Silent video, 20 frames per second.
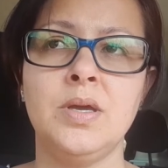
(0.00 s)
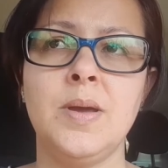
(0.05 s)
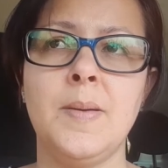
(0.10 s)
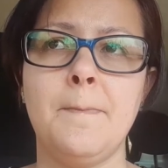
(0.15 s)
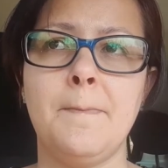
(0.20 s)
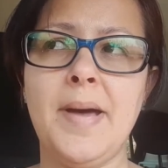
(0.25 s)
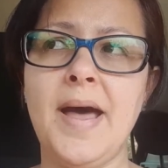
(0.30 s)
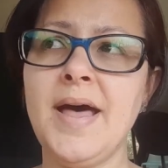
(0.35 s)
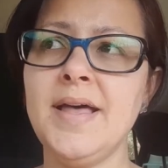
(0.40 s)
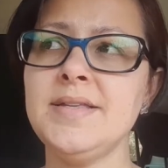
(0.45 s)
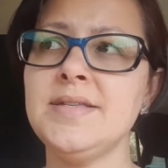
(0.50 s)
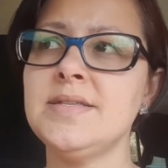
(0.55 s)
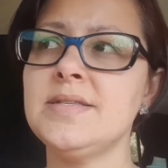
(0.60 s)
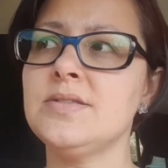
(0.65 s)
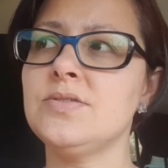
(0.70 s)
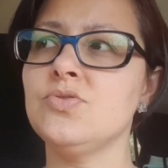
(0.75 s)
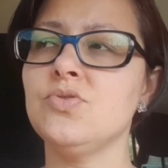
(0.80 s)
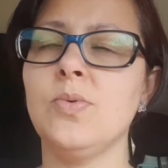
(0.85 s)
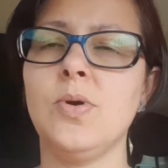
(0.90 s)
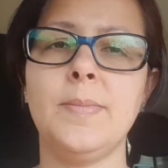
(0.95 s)

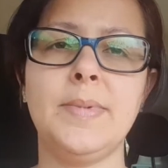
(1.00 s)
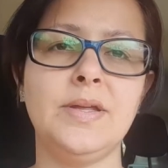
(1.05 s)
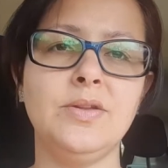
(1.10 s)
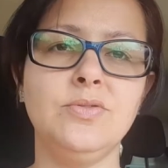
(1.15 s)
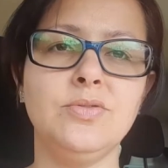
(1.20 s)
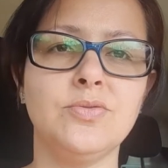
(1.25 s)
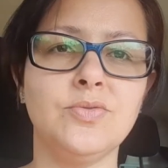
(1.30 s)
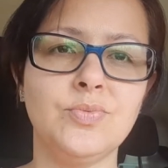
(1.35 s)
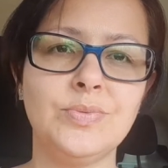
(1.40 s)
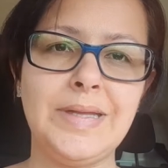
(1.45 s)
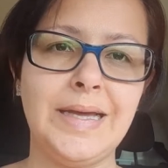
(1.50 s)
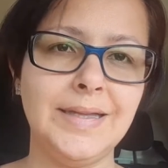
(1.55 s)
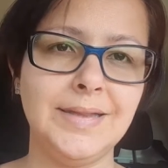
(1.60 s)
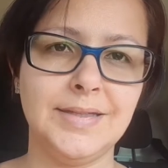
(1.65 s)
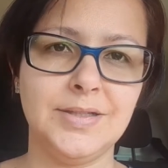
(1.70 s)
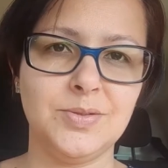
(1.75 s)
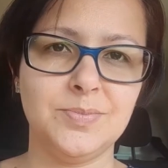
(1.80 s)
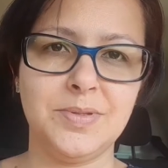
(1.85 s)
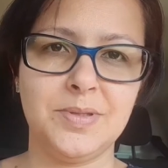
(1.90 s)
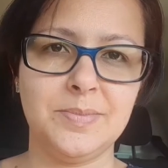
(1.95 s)
Mas no momento não tá
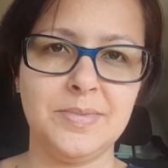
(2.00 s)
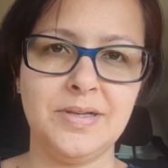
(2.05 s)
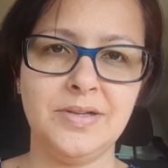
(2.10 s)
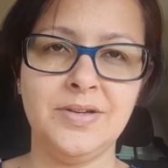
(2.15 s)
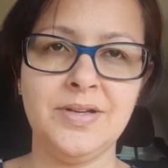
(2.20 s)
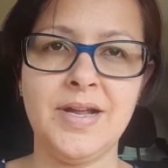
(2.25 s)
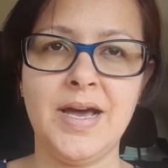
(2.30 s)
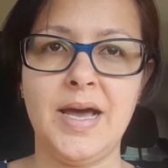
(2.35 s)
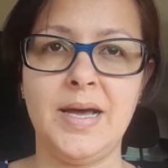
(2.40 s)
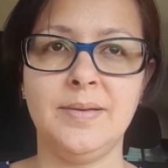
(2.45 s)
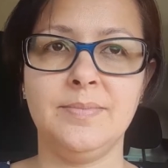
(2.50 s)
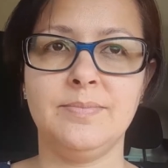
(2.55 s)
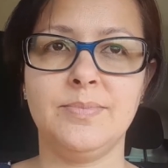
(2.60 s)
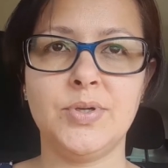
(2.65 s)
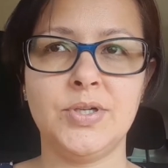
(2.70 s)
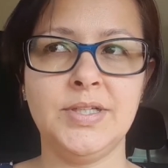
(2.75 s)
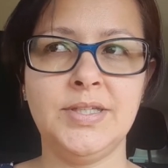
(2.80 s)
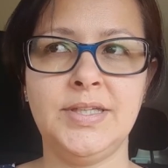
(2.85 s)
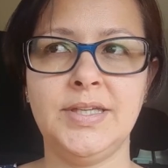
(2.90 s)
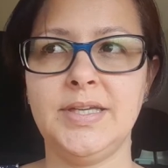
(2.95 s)
dando para melhorar.
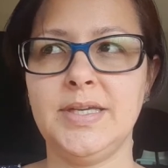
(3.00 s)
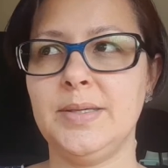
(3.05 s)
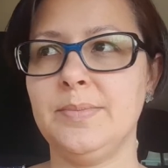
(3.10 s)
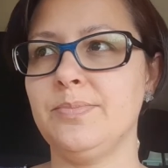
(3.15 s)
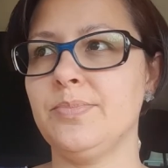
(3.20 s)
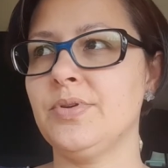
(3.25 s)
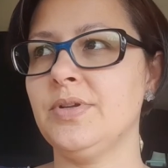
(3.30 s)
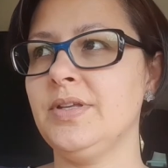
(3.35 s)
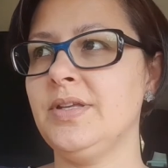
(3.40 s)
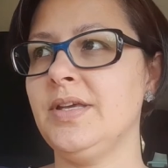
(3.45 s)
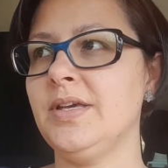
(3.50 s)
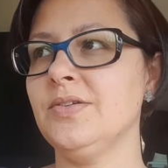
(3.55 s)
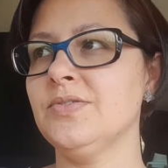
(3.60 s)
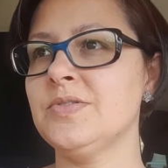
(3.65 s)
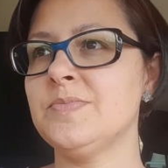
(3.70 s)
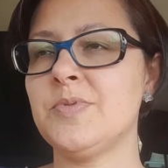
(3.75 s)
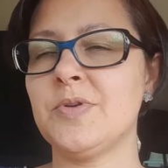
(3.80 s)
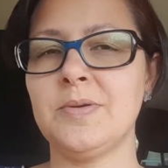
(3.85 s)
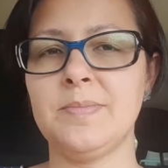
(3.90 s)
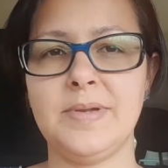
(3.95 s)
Por quê? Porque os
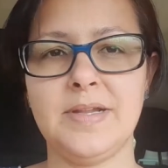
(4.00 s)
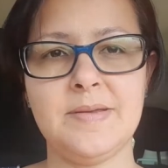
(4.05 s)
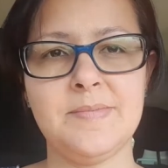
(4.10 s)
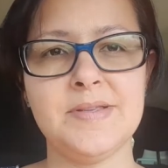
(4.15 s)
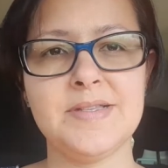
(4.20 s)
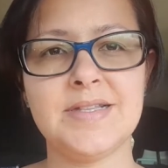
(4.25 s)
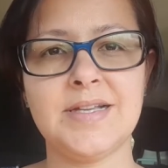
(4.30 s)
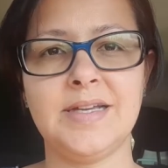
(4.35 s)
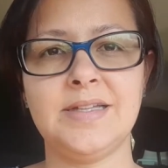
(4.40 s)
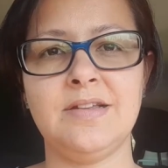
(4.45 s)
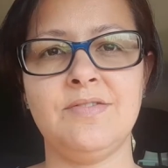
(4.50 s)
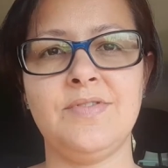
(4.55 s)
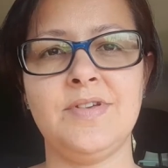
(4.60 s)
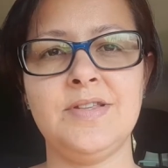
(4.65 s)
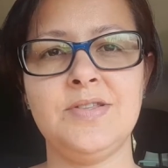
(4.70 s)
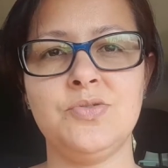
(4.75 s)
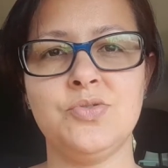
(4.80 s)
problemas cada vez